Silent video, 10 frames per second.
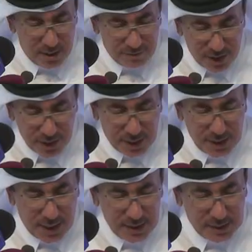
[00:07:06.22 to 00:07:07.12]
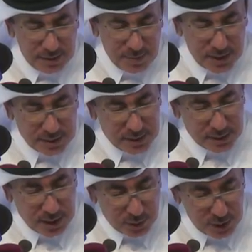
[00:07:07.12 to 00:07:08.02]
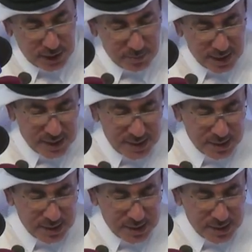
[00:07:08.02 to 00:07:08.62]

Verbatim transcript: فضلا عن اعتماد الدولي لمركز